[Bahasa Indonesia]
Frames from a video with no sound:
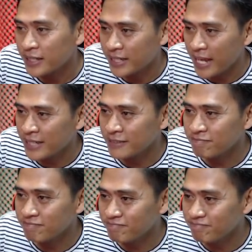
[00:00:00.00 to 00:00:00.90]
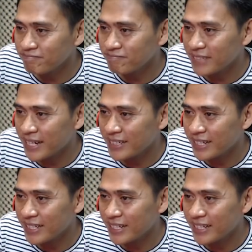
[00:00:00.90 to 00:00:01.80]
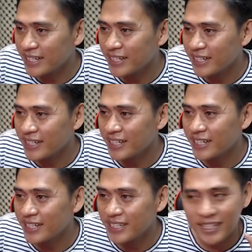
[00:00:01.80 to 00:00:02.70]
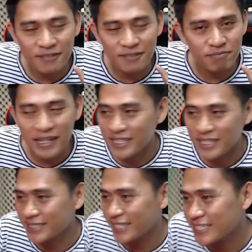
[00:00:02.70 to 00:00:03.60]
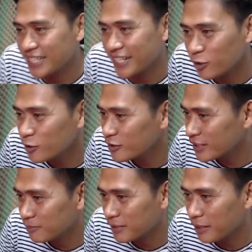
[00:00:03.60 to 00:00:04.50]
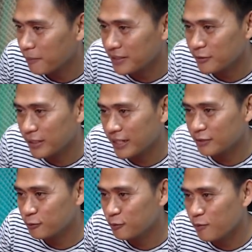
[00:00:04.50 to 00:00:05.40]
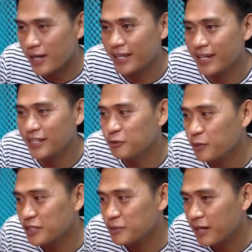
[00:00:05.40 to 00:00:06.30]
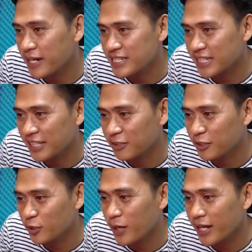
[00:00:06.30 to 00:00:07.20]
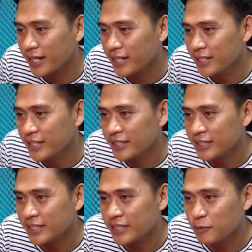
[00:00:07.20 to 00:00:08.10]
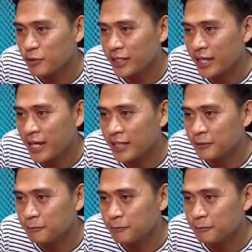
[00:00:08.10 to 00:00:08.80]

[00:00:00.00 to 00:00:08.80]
dan dan dan dan dan dan dan dan, dan banyak sekali skeleton ada berapa tuh ya dua ya dua jebakan skeleton keluar kita mau lihat